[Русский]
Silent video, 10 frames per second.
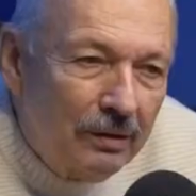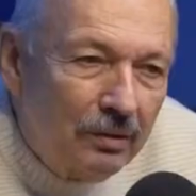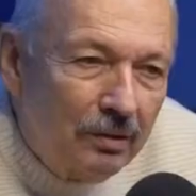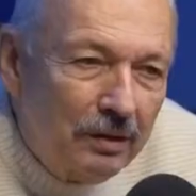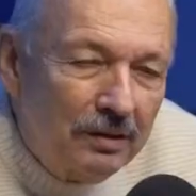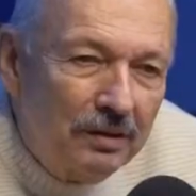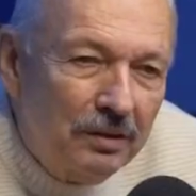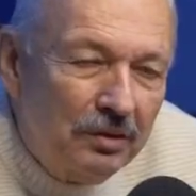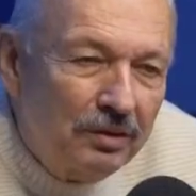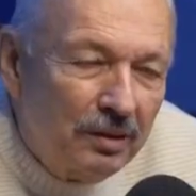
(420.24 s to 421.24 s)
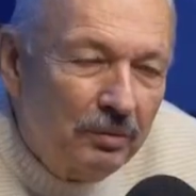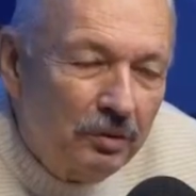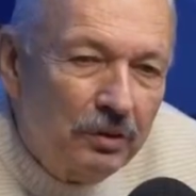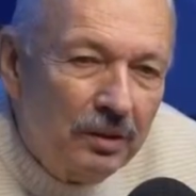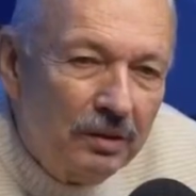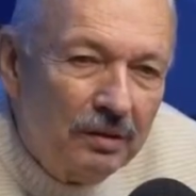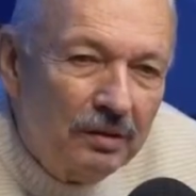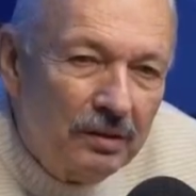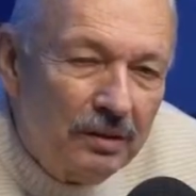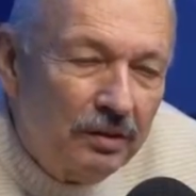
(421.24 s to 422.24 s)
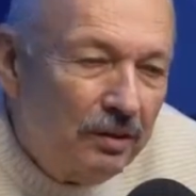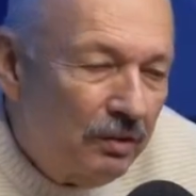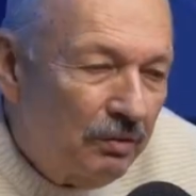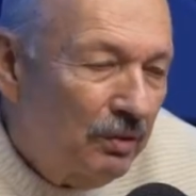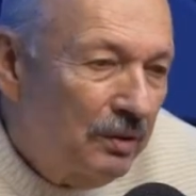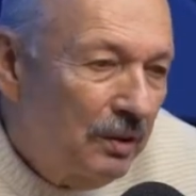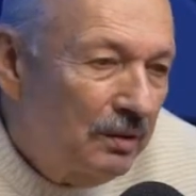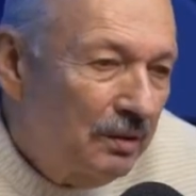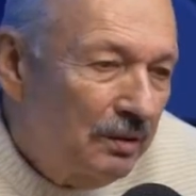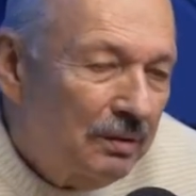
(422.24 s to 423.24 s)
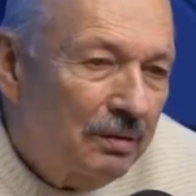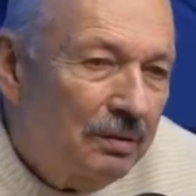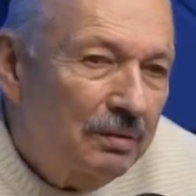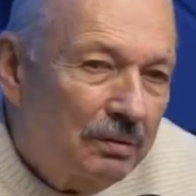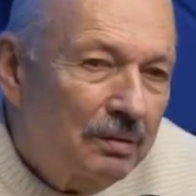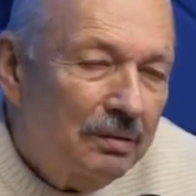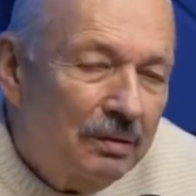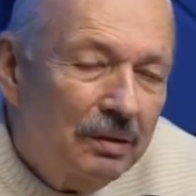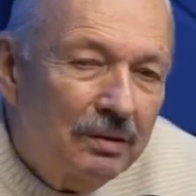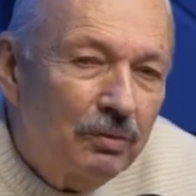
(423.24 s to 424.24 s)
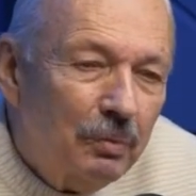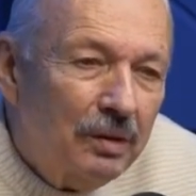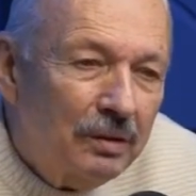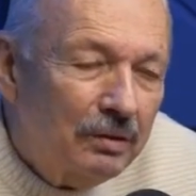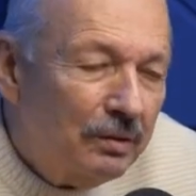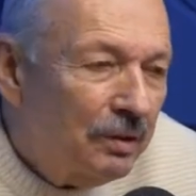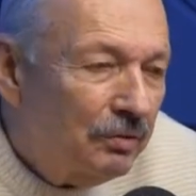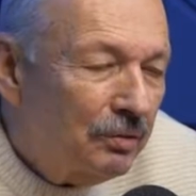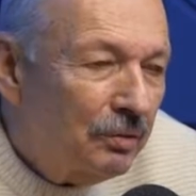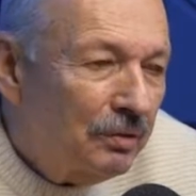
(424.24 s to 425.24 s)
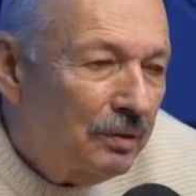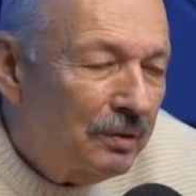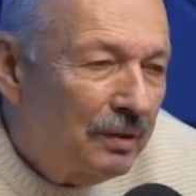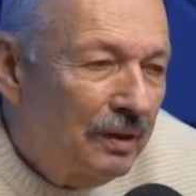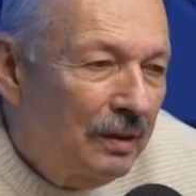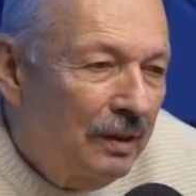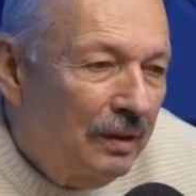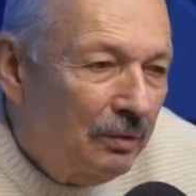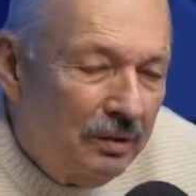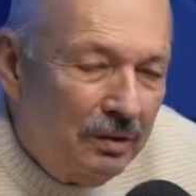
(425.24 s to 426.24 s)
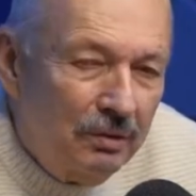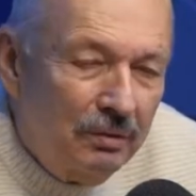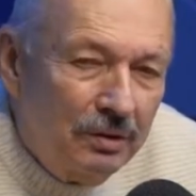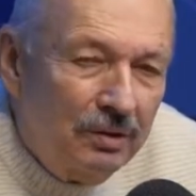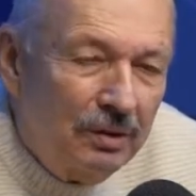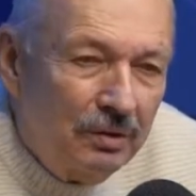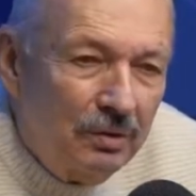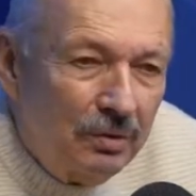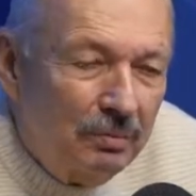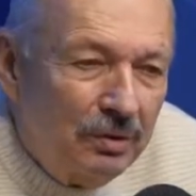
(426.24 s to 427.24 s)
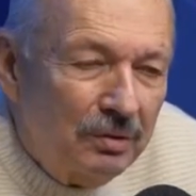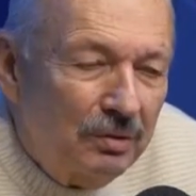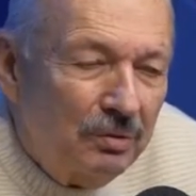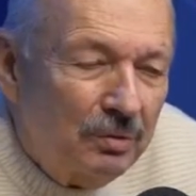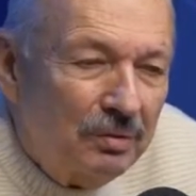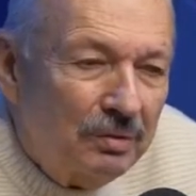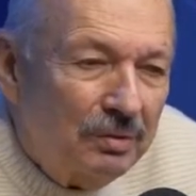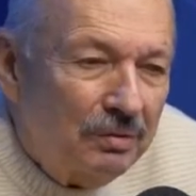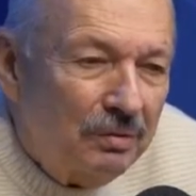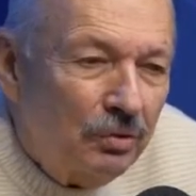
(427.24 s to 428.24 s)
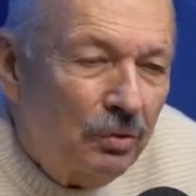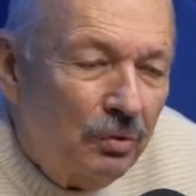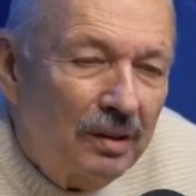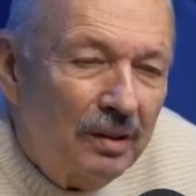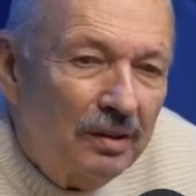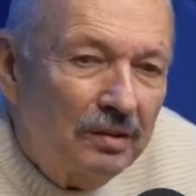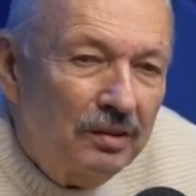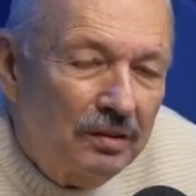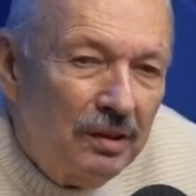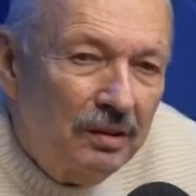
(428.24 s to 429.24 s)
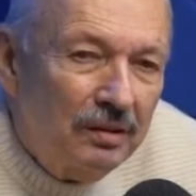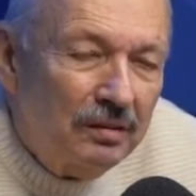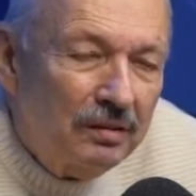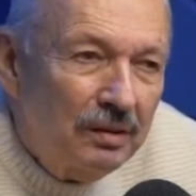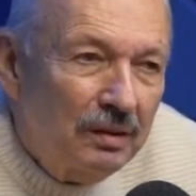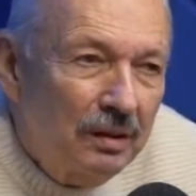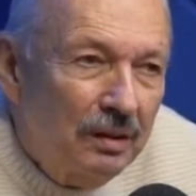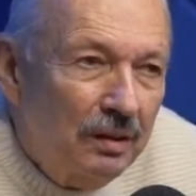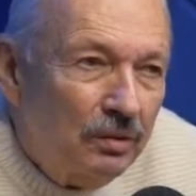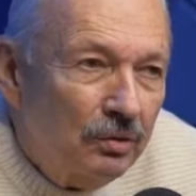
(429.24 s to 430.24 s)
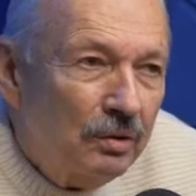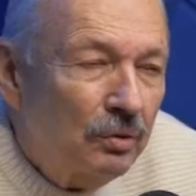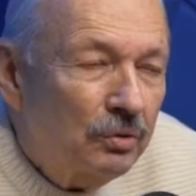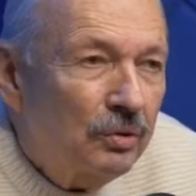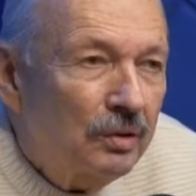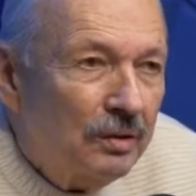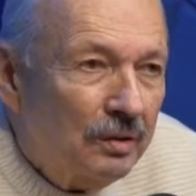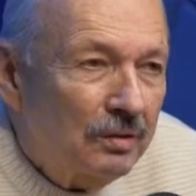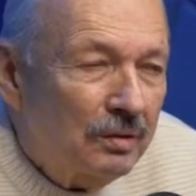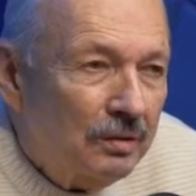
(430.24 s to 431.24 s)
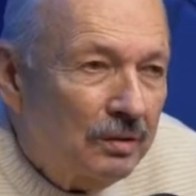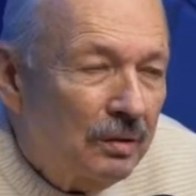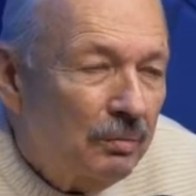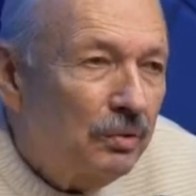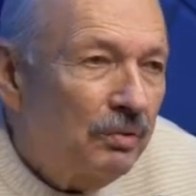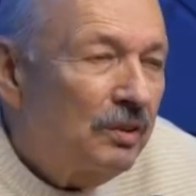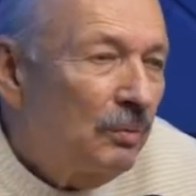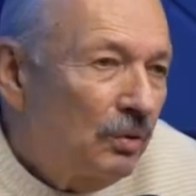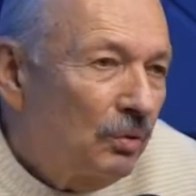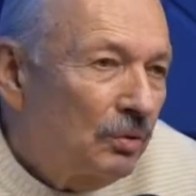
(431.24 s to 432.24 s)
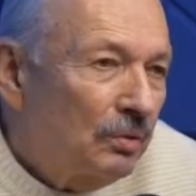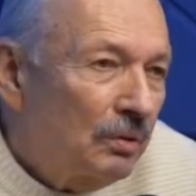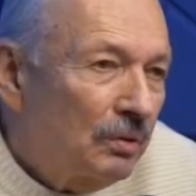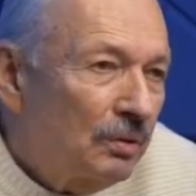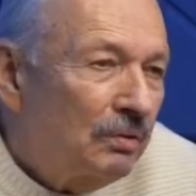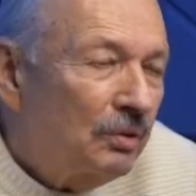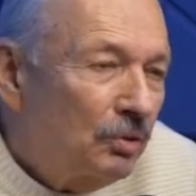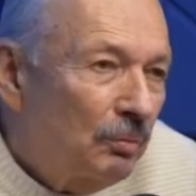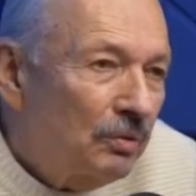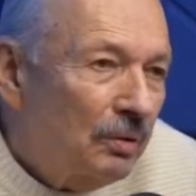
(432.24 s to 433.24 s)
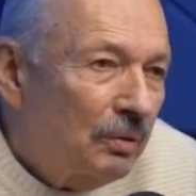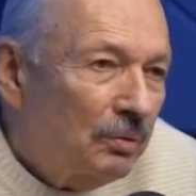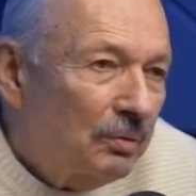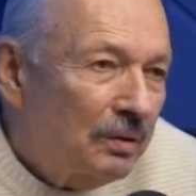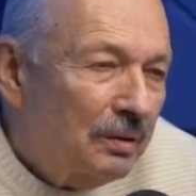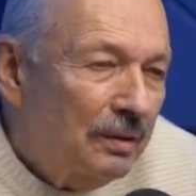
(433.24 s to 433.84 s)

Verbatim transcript: То есть психотехническое обеспечение различных видов деятельности, как это формулировалось в свое время. Вот это вещи, которые имеют тоже историю несколько десятилетий. То есть это то, что касается и работы в экстремальных условиях, в особых условиях.